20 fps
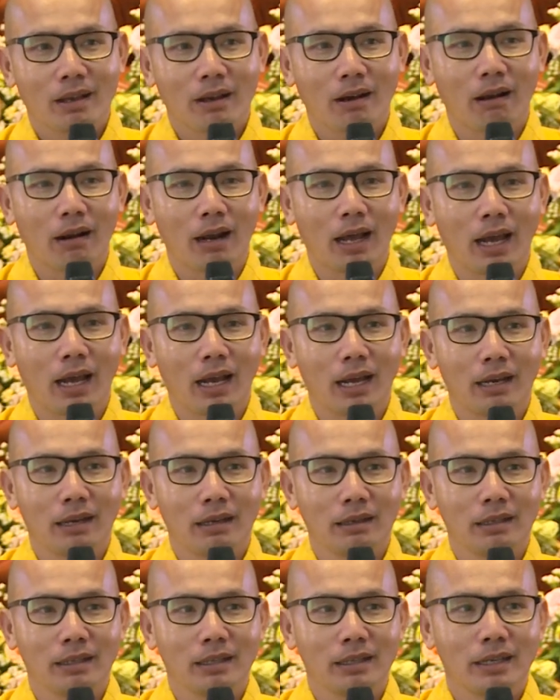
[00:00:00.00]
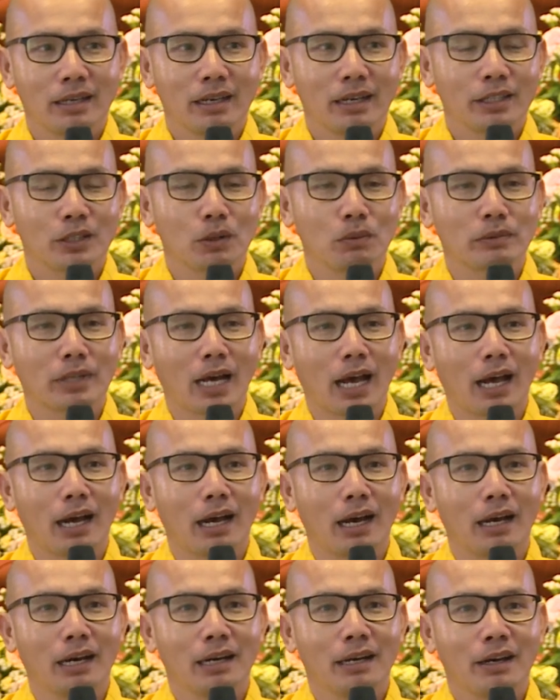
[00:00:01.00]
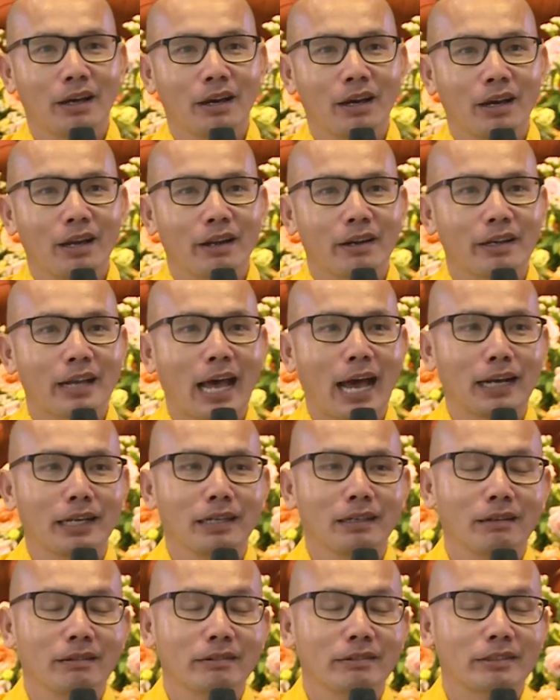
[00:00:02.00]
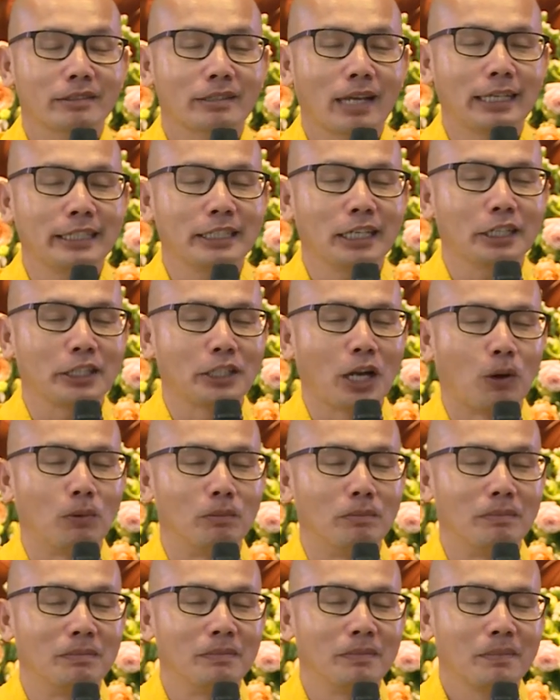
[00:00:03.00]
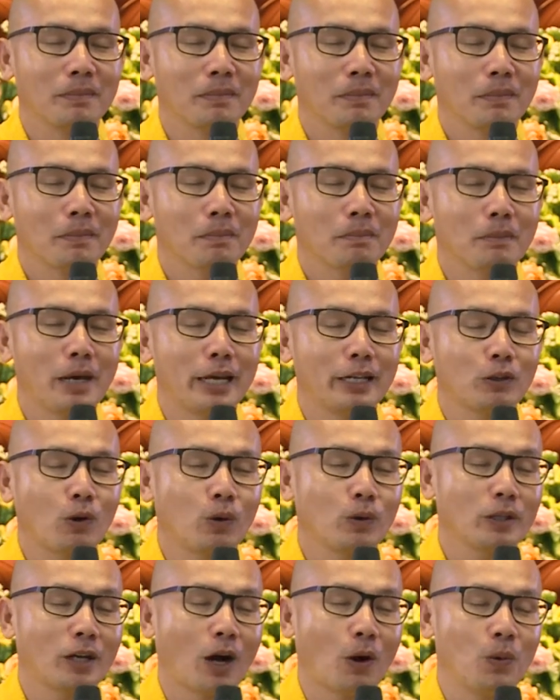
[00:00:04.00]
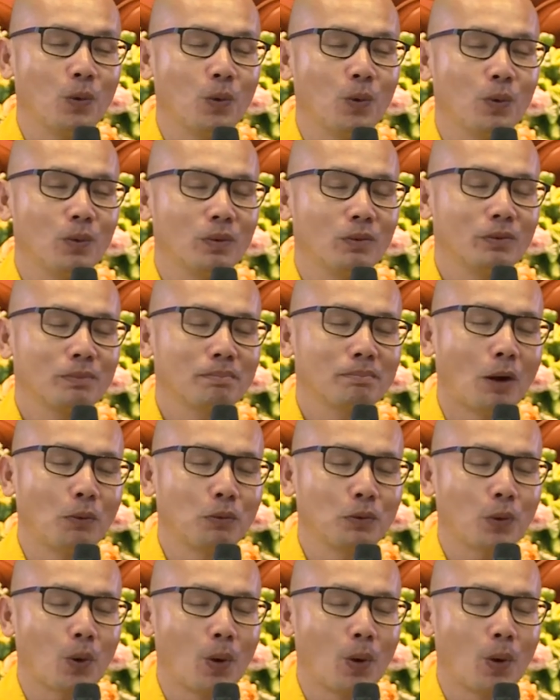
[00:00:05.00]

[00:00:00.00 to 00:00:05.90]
Có lẽ chúng ta đang say giấc nồng bên con gấu bông